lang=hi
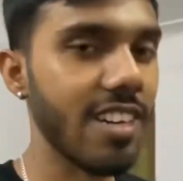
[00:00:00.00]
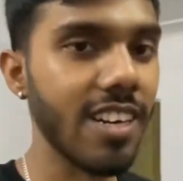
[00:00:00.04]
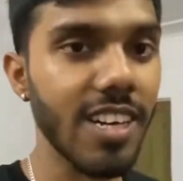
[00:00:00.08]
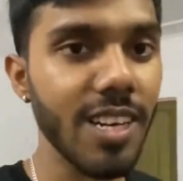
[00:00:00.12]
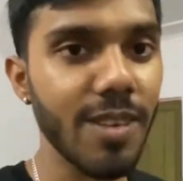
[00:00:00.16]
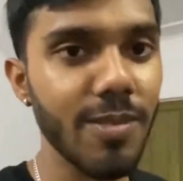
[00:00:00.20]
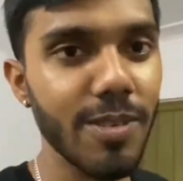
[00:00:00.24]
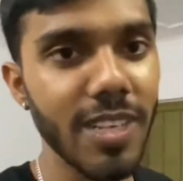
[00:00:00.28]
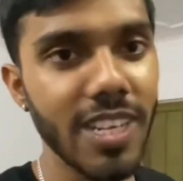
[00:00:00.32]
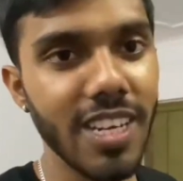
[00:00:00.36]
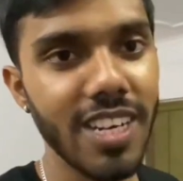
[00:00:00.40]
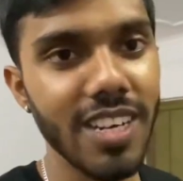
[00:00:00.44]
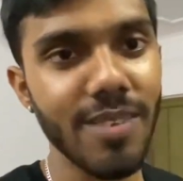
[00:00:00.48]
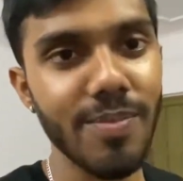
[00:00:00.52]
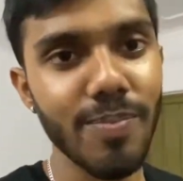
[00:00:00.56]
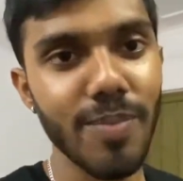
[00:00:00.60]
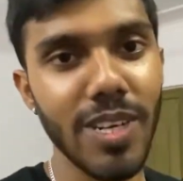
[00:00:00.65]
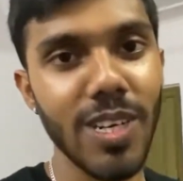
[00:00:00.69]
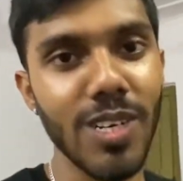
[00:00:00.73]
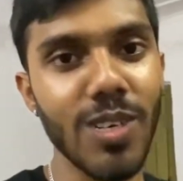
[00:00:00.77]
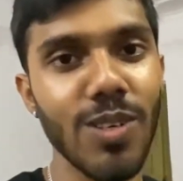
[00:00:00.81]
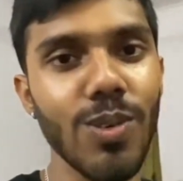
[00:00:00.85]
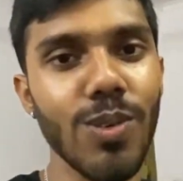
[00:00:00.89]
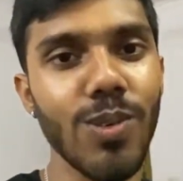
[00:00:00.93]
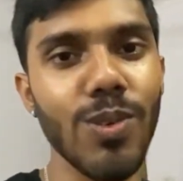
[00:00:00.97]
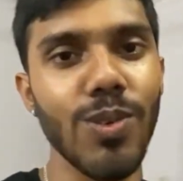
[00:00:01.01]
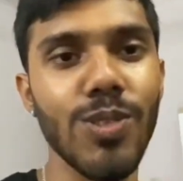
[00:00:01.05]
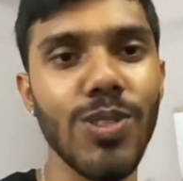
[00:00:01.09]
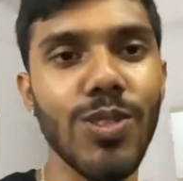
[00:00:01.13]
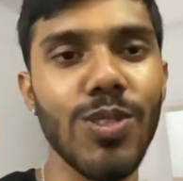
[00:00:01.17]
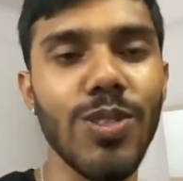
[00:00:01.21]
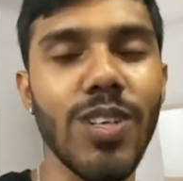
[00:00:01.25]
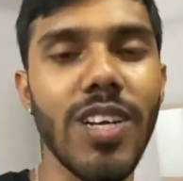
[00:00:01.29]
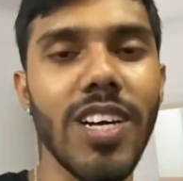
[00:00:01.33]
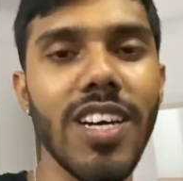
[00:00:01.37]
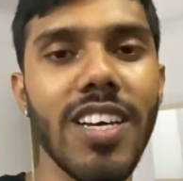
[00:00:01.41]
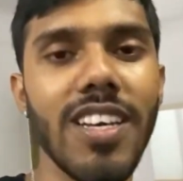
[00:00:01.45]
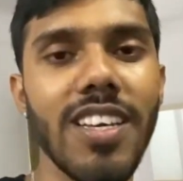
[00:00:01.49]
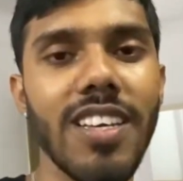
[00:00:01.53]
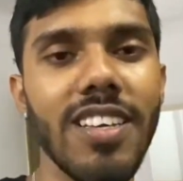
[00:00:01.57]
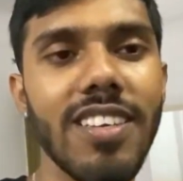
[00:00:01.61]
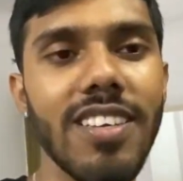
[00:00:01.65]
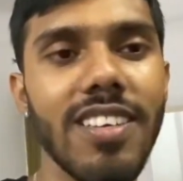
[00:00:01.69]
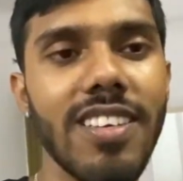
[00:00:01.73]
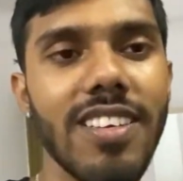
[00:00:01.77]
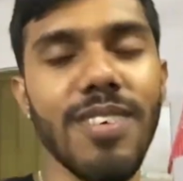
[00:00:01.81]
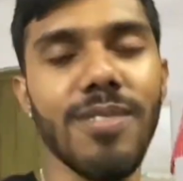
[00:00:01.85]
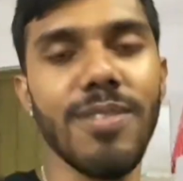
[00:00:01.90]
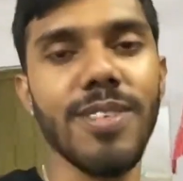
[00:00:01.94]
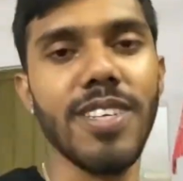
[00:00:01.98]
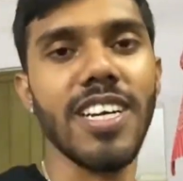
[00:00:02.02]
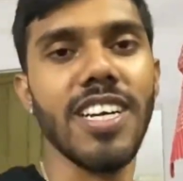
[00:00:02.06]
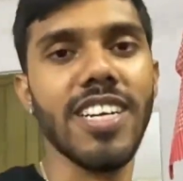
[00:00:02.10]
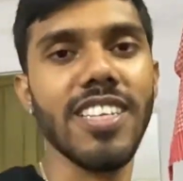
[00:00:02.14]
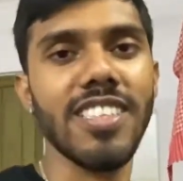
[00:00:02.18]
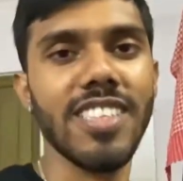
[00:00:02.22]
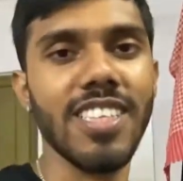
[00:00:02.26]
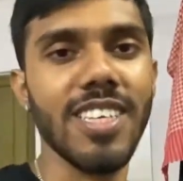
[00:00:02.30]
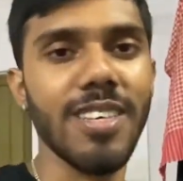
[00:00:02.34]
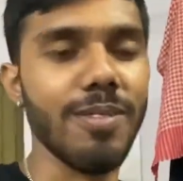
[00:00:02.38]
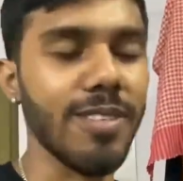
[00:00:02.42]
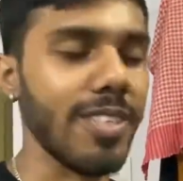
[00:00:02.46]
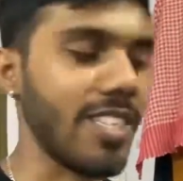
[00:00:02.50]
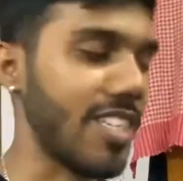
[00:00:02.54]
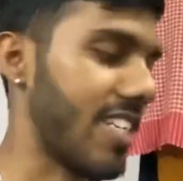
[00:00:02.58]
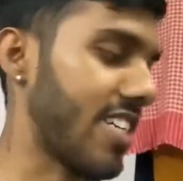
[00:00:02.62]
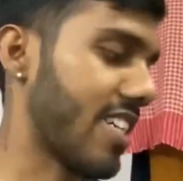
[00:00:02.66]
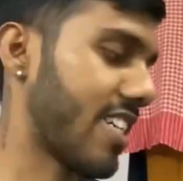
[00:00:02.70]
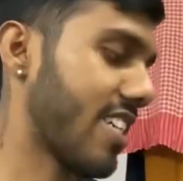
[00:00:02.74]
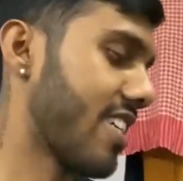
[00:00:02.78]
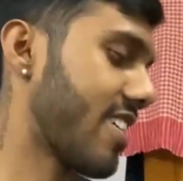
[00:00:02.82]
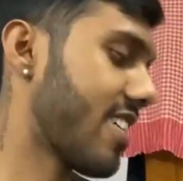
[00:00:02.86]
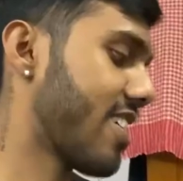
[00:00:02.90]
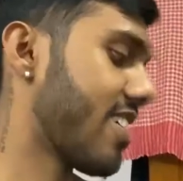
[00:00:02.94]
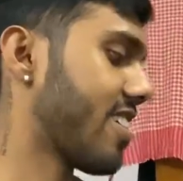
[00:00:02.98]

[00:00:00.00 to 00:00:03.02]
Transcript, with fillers: खाना पीना कंप्लीट हो चुका है अभी रात के बज रहा है